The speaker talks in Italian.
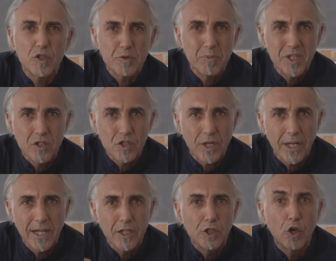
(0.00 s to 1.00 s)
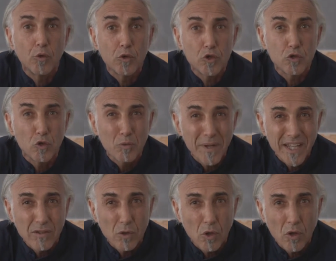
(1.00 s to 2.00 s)
spingere, gli do uno
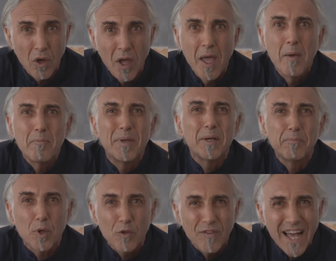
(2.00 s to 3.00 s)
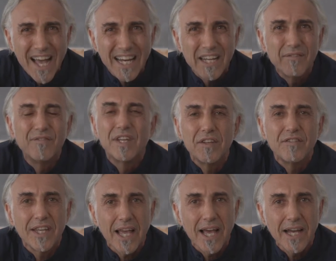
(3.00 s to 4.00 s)
strumento per provare e
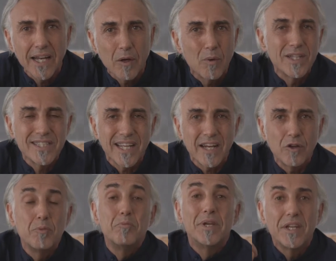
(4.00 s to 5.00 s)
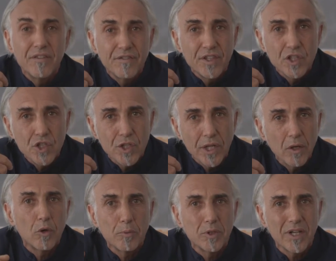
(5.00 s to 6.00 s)
verificare quali saranno i benefici che
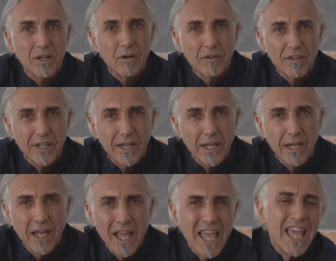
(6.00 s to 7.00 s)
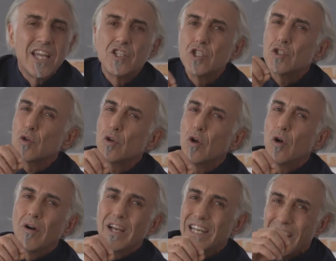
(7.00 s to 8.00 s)
loro potranno avere. Ci
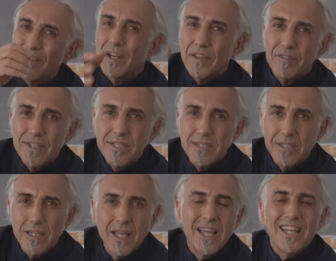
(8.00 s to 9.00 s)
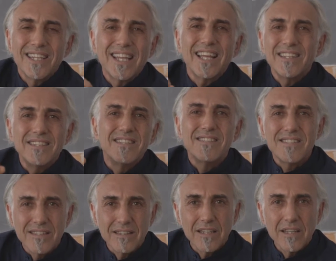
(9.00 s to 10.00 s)
sono, li avrai visti, tanti
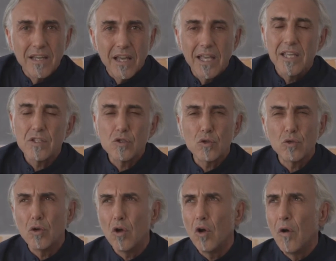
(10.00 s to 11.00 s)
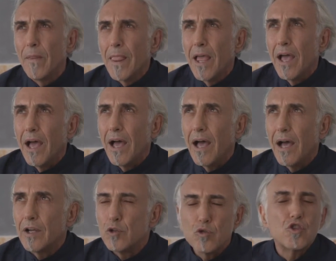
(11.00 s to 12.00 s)
siti che sono uh,
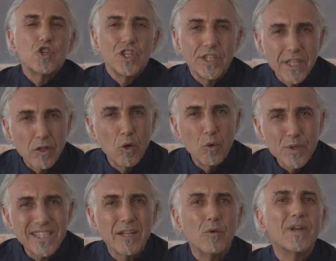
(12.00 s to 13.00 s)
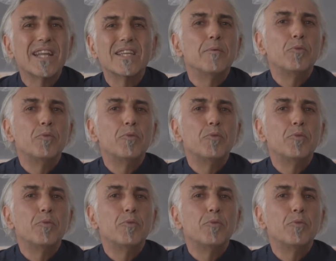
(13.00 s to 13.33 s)
riusciti a conquistare un grande